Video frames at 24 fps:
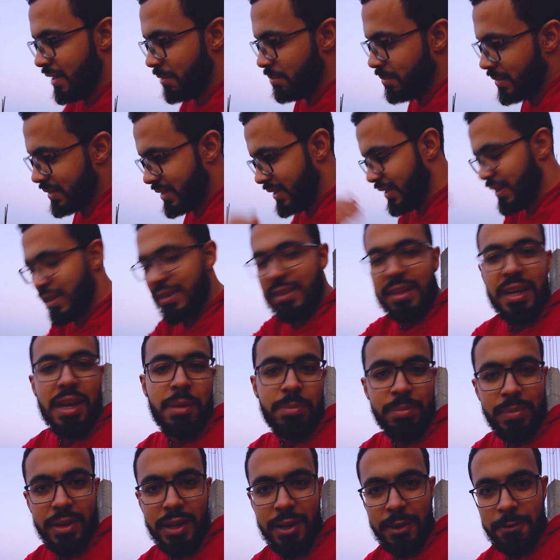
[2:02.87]
لما تيجي
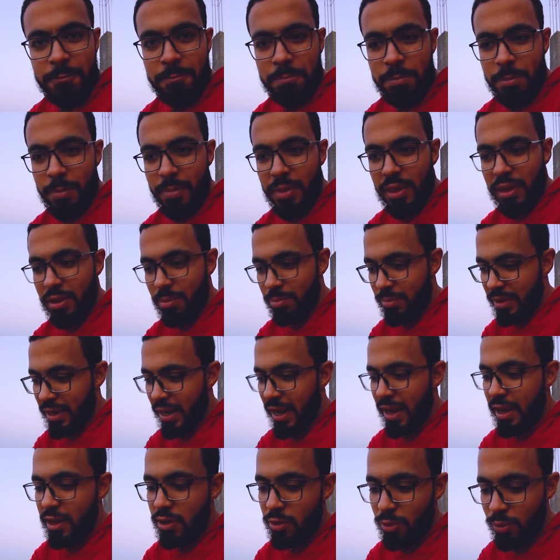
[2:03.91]
تكمل من
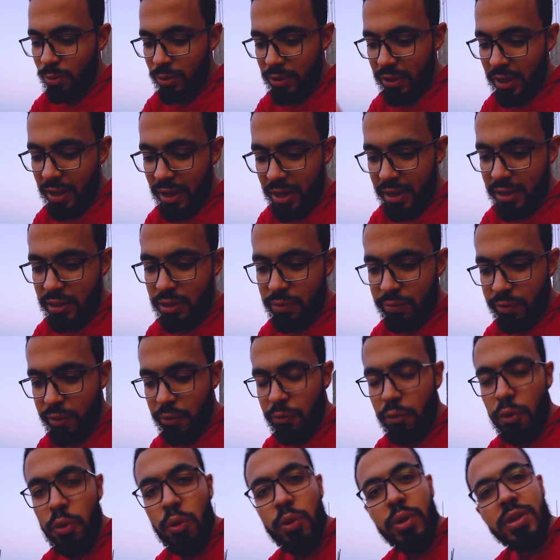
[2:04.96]
حيث انتهيت في
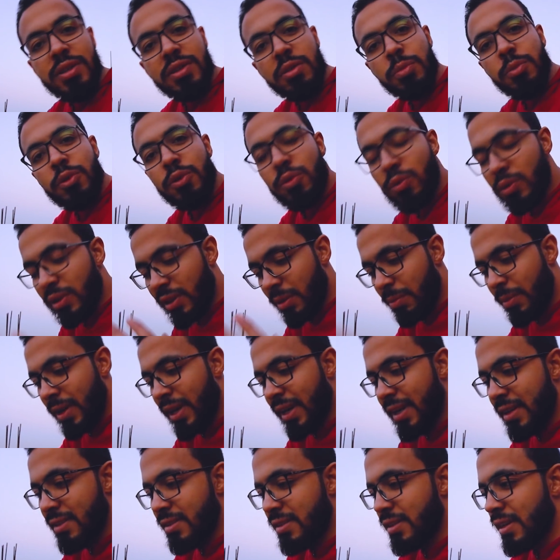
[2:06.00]
الفوكست مود وانت
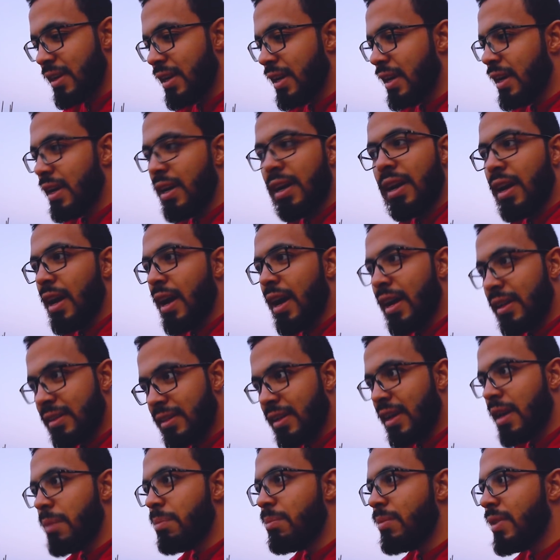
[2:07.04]
مركز
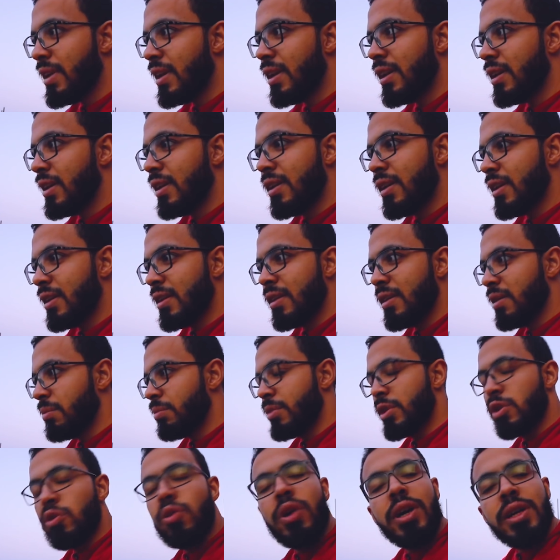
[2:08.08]
هتكمل
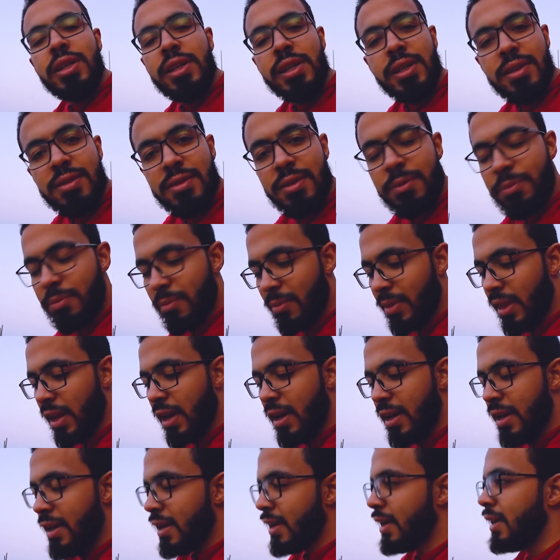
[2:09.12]
بنيو ايدياز
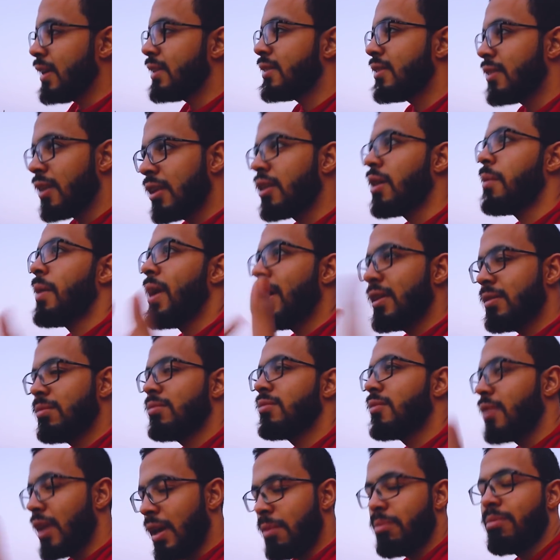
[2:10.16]
آه، ده
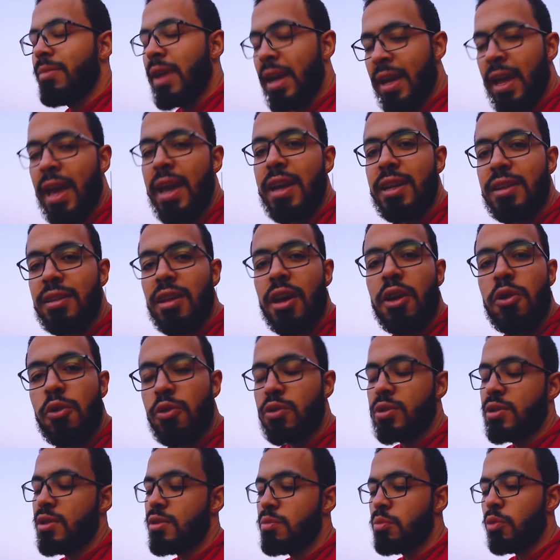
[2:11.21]
طبعا جايين ده
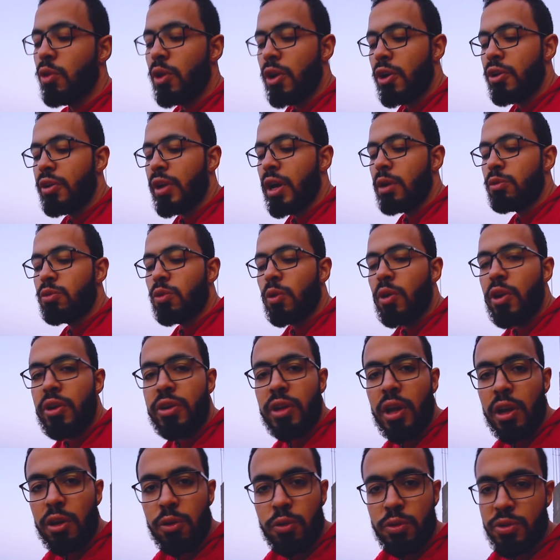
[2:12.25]
كورس اسمه ليرن هاو تو
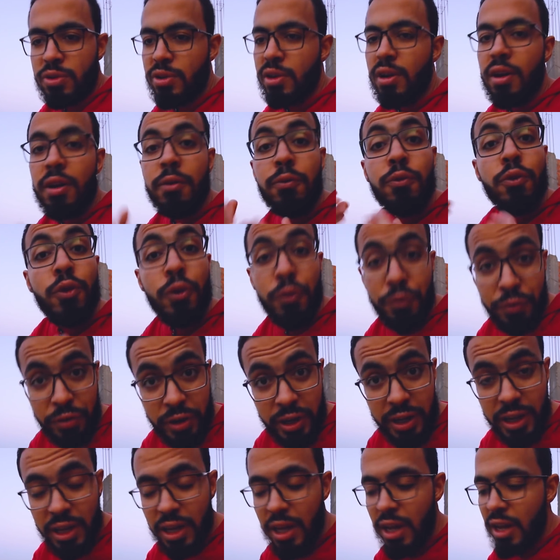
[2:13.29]
ليرن على كورسيرا فور
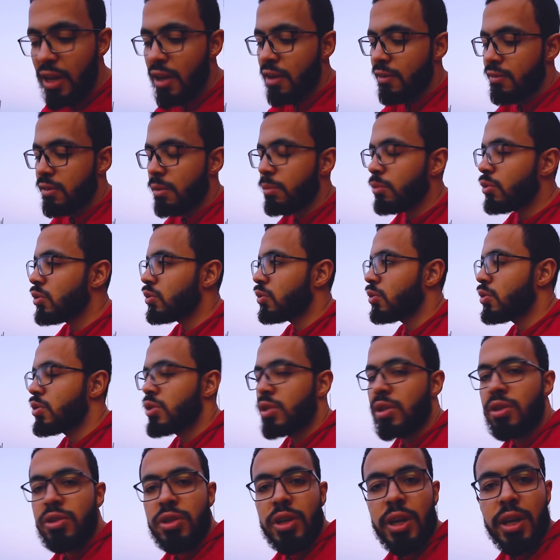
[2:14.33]
فري فممكن
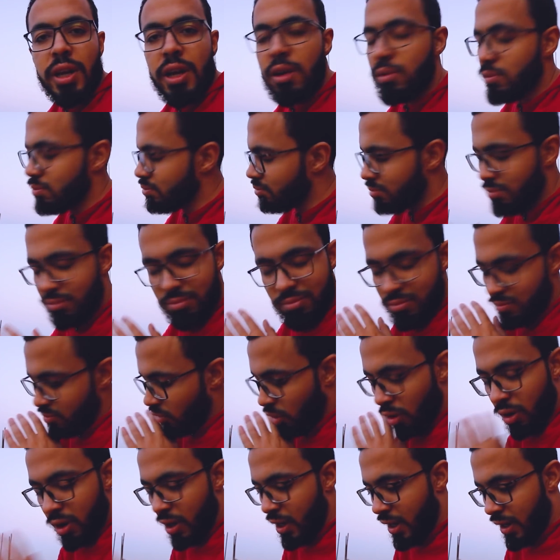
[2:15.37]
تخش ات اوت
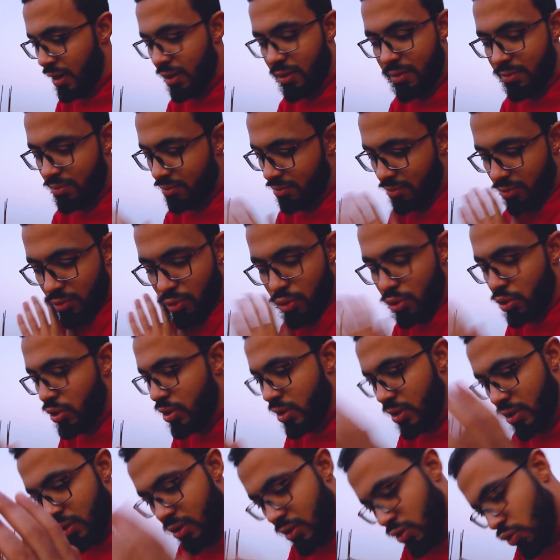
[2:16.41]
رائع
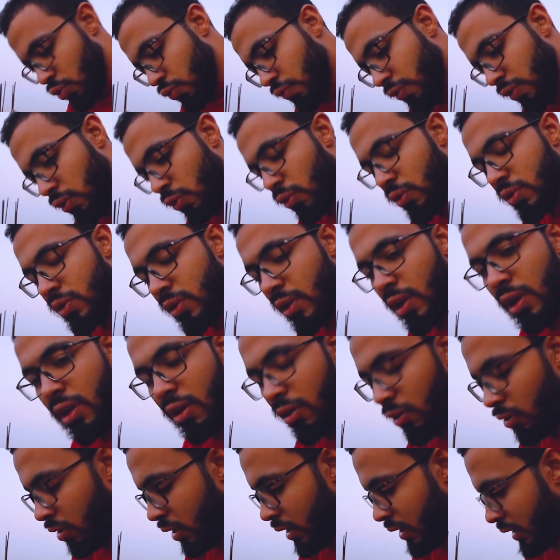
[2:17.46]
تخش شوف الكورس ده
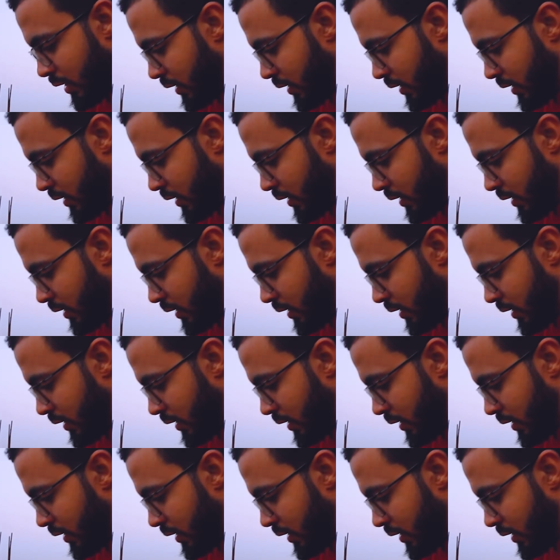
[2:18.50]
رائع